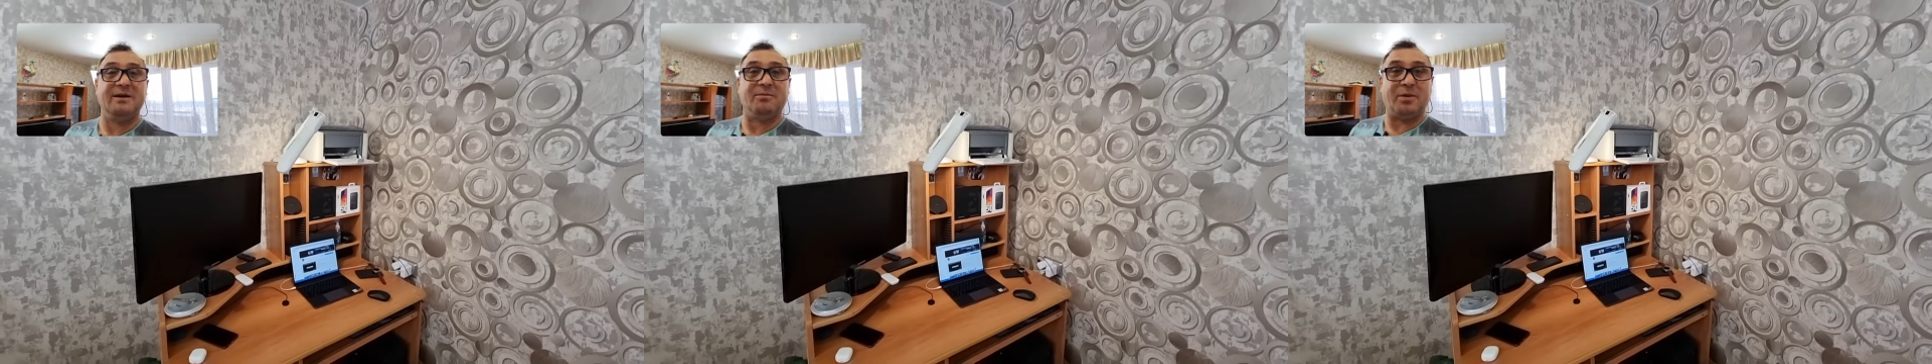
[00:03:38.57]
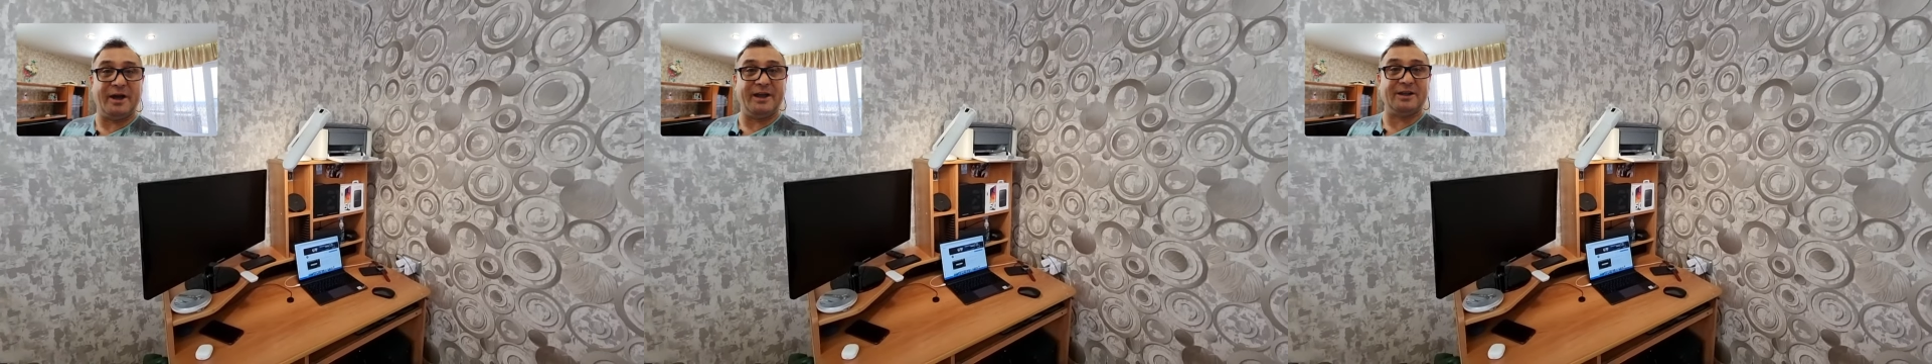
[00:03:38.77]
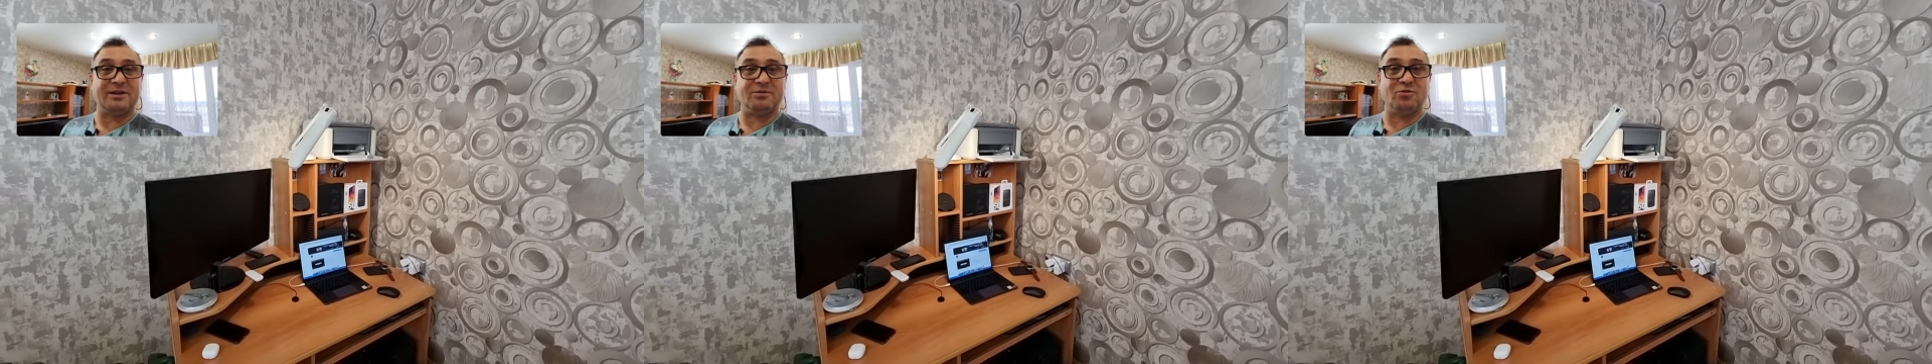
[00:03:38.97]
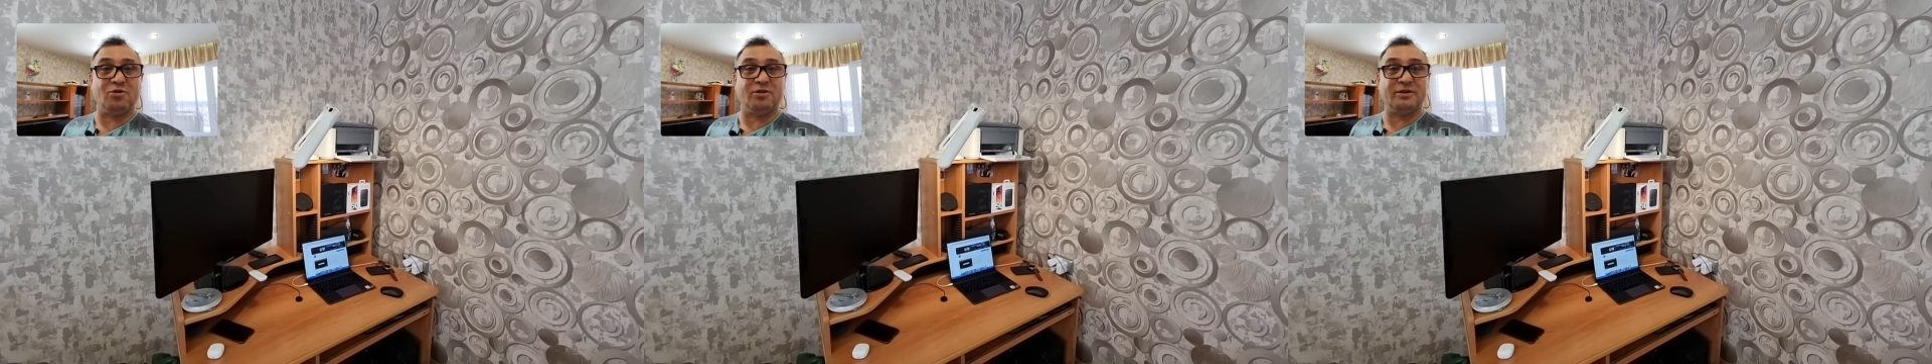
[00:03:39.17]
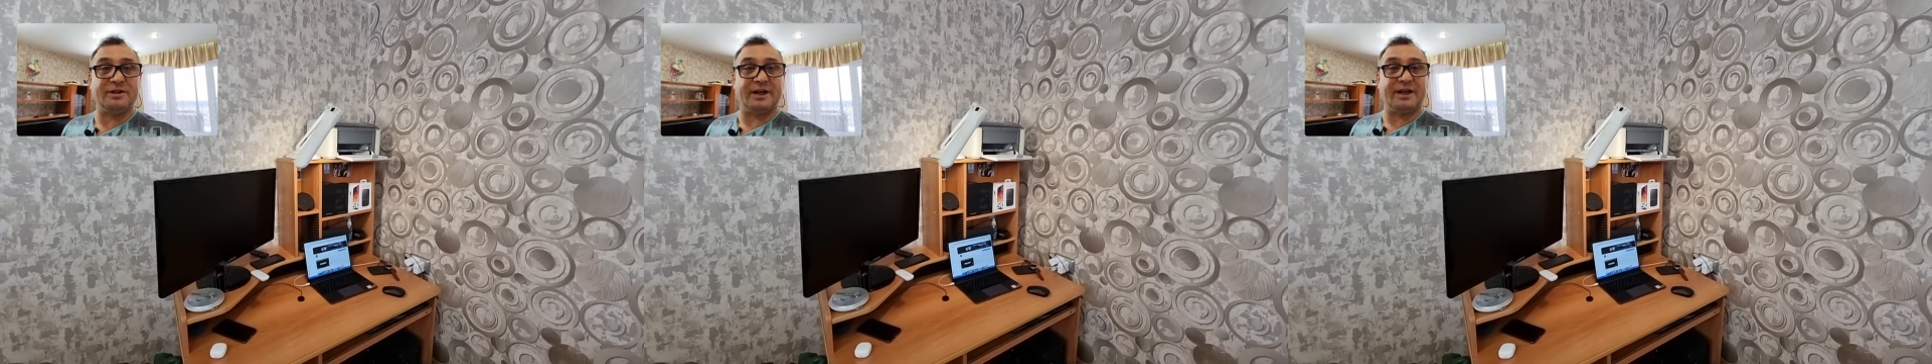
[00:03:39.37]

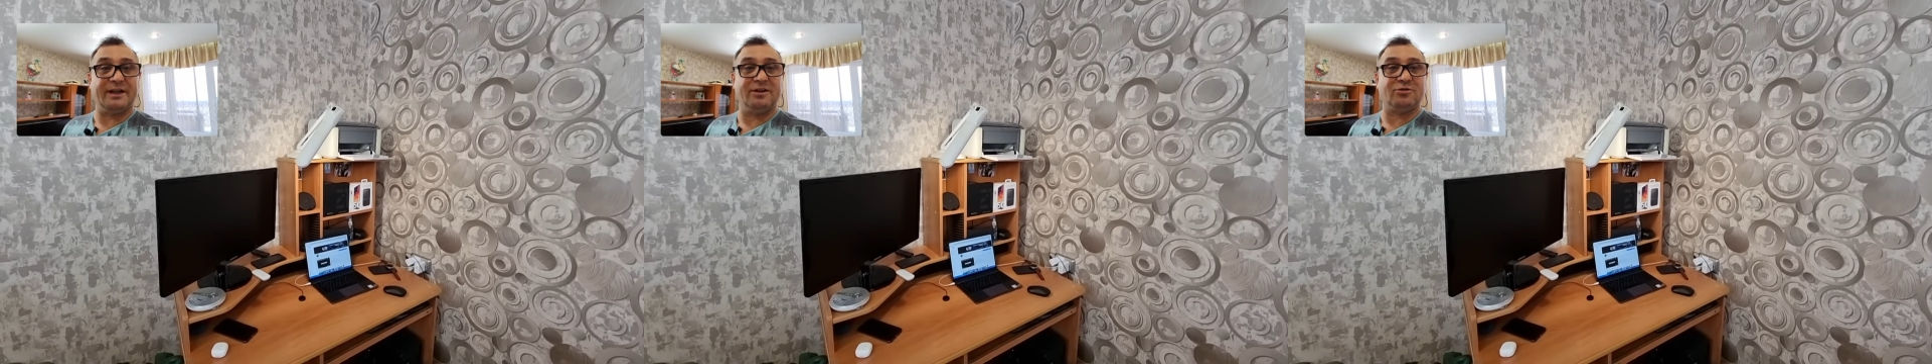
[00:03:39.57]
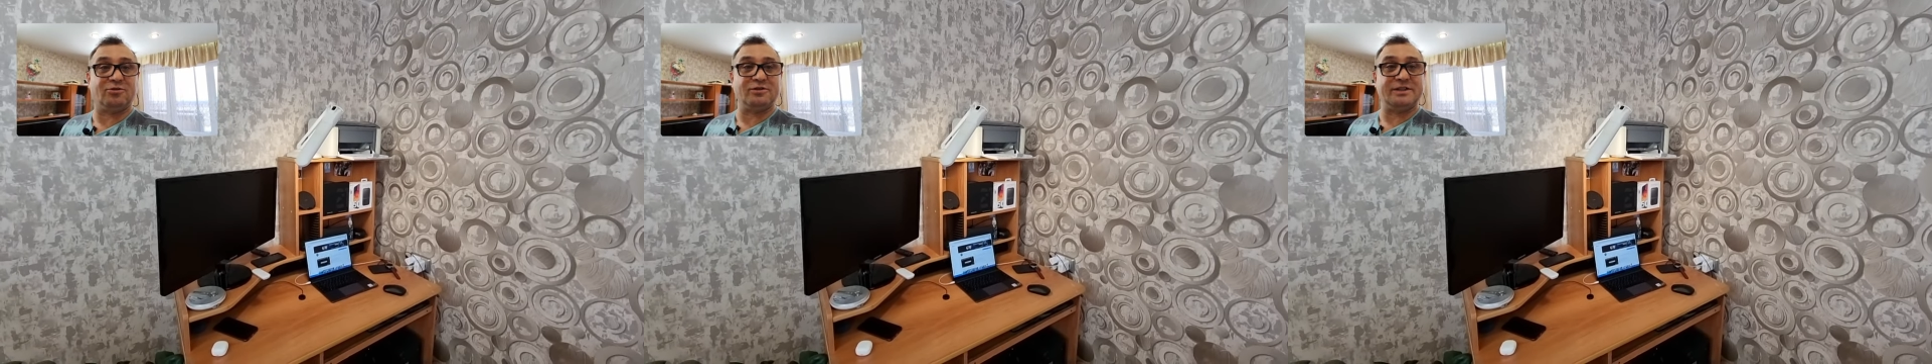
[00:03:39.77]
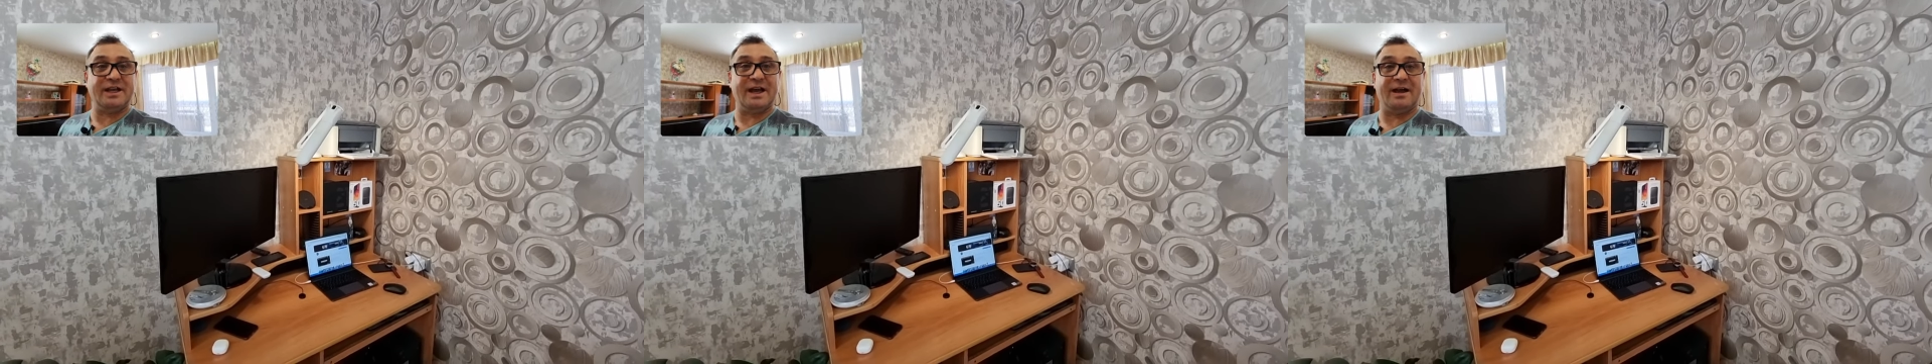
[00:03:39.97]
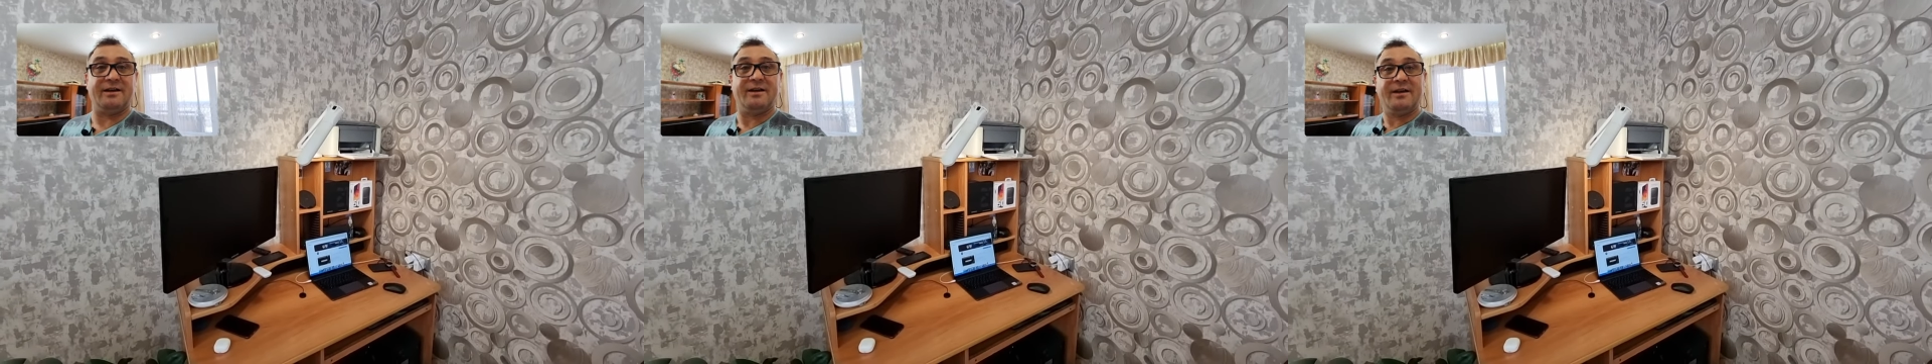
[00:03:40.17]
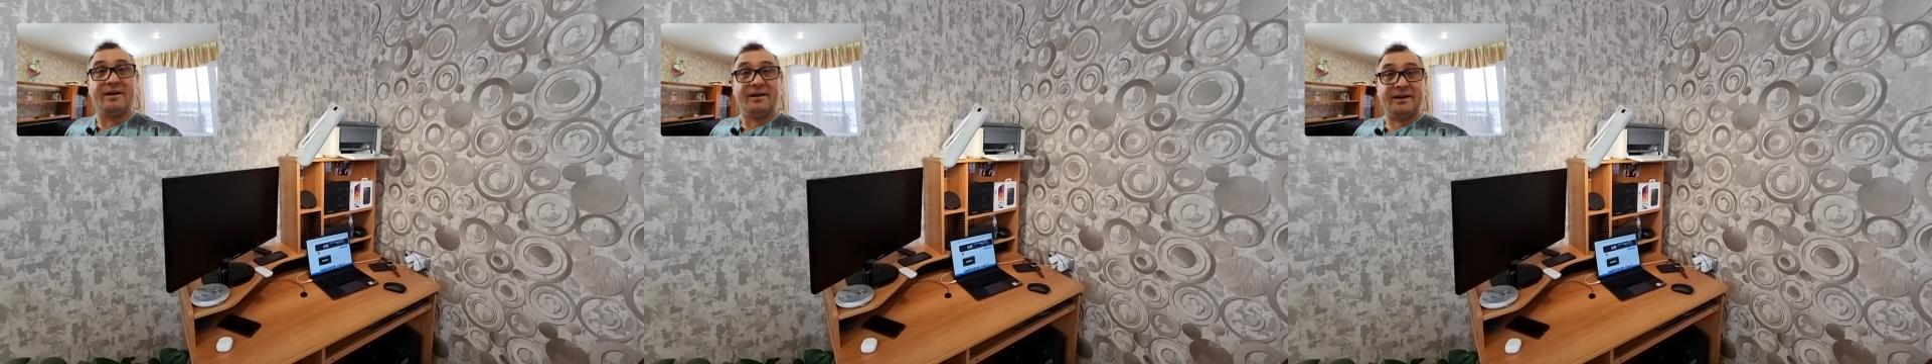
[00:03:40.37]
Поэтому, дорогие друзья,